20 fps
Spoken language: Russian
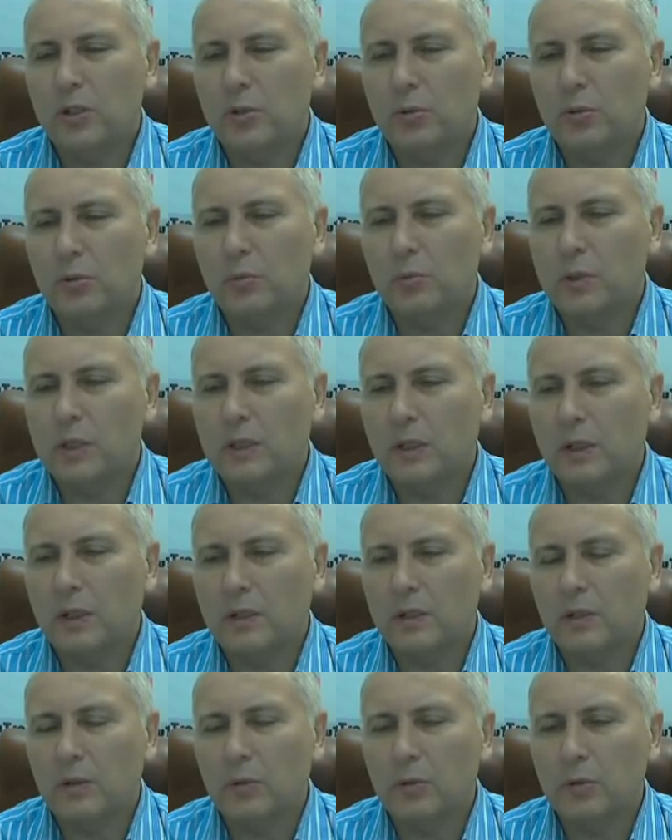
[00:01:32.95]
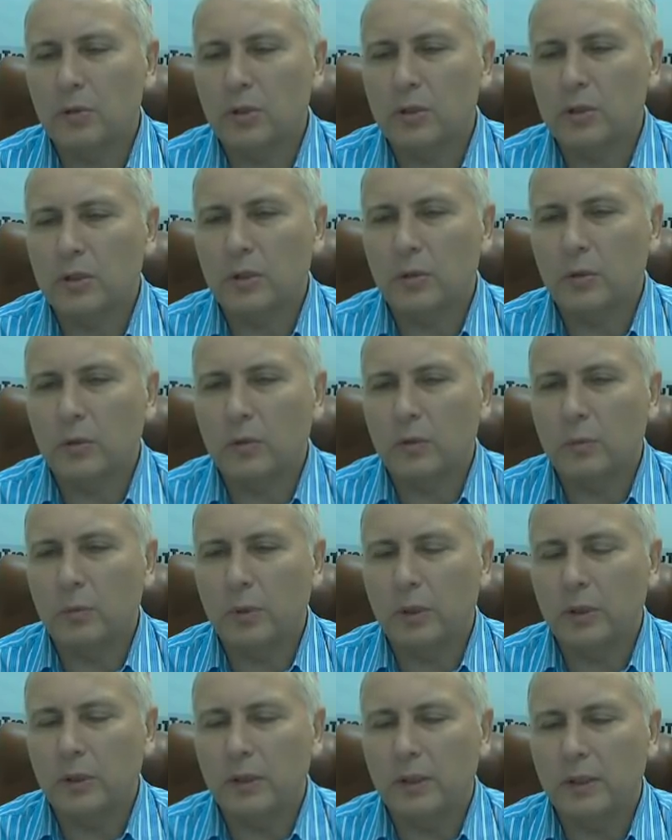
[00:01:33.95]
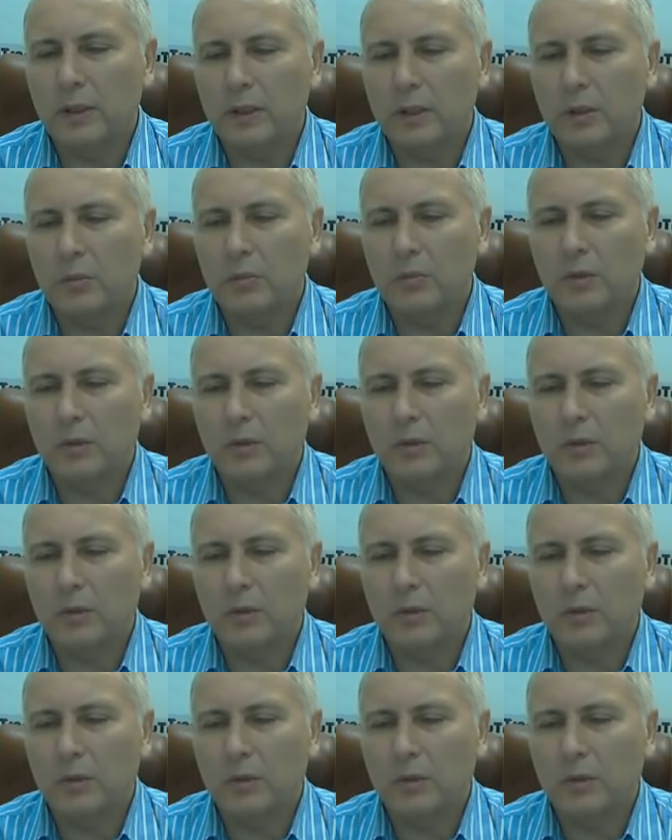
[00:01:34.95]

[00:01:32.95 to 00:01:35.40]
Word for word: что он быстро закончится новым падением.